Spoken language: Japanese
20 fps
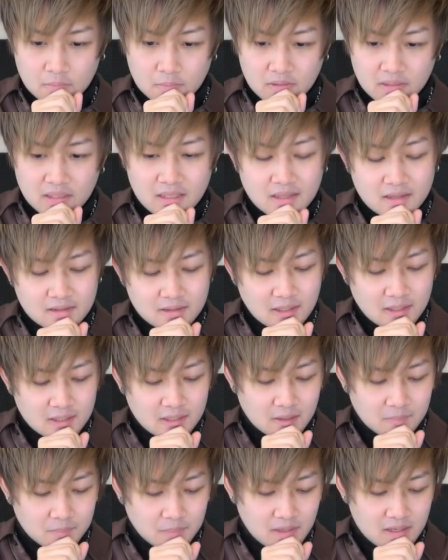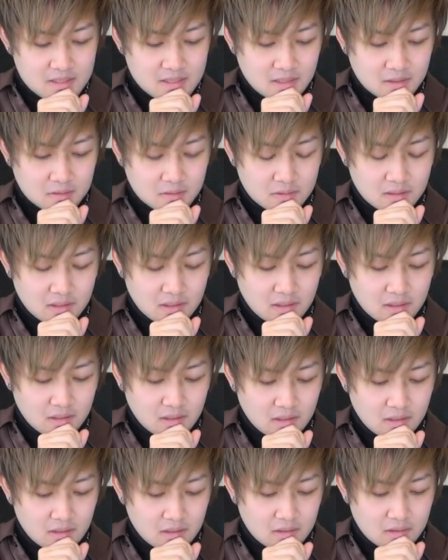まあ、1.2%だか
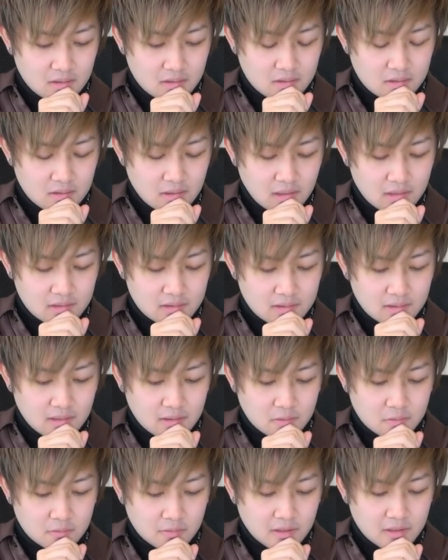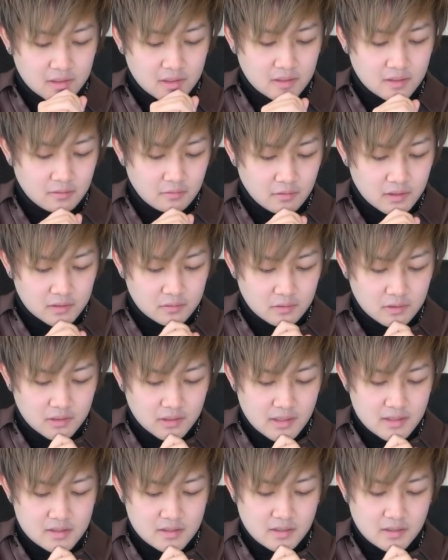ら8.4の1.2は割と引
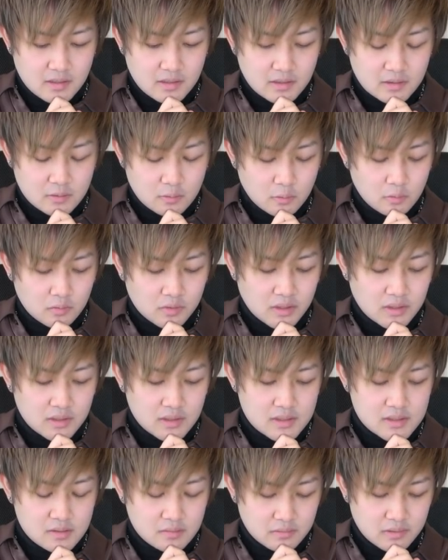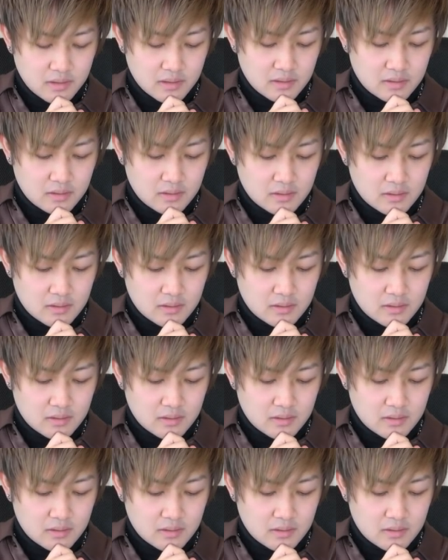きやすいところなんですよね